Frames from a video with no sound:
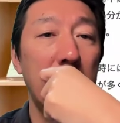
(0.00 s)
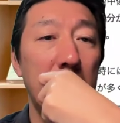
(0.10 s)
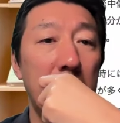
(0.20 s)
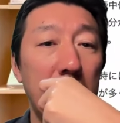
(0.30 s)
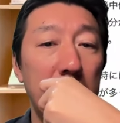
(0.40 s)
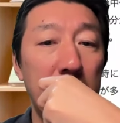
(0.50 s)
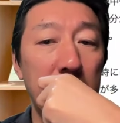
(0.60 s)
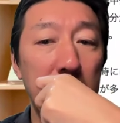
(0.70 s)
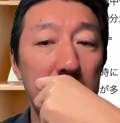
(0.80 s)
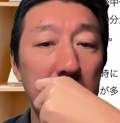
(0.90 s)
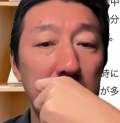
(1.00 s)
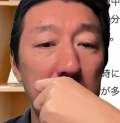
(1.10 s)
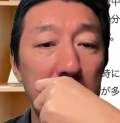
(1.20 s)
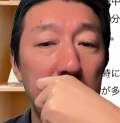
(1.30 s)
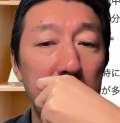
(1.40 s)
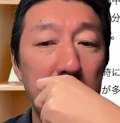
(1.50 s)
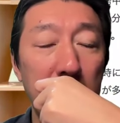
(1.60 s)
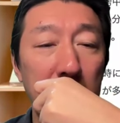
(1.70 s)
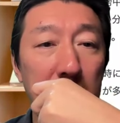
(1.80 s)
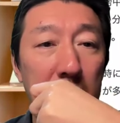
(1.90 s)
これはもう本当にその暴
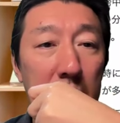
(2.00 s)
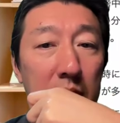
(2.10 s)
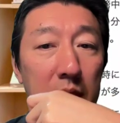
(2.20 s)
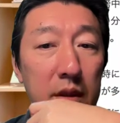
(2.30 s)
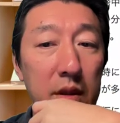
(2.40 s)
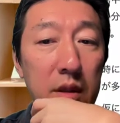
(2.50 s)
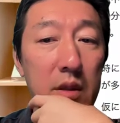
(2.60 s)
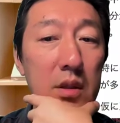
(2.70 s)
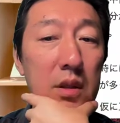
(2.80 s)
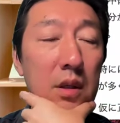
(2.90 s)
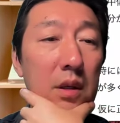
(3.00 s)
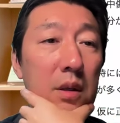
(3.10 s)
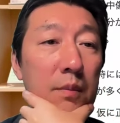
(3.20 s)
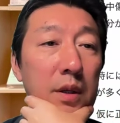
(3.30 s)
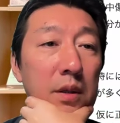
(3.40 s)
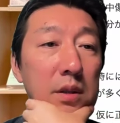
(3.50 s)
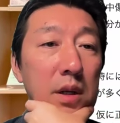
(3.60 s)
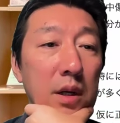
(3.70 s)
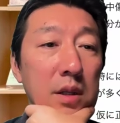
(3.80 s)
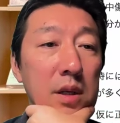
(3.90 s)
力だと認識して、やっぱり
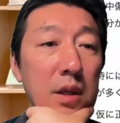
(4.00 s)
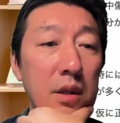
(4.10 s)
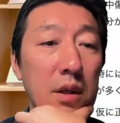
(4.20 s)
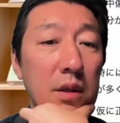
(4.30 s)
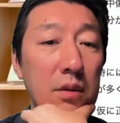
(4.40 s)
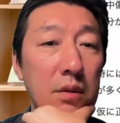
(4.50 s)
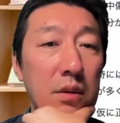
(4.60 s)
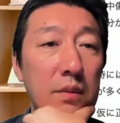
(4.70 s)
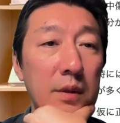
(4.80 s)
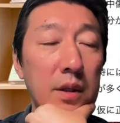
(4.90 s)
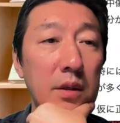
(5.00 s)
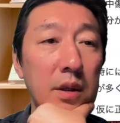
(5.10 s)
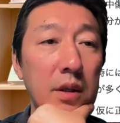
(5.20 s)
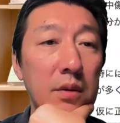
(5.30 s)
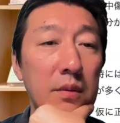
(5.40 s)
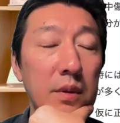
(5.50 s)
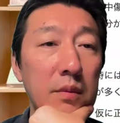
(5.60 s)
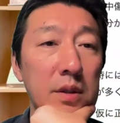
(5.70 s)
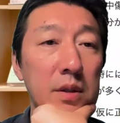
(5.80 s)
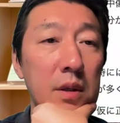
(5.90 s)
社会全体で取り組まないといけないと思い
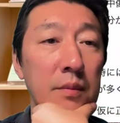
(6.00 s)
ます。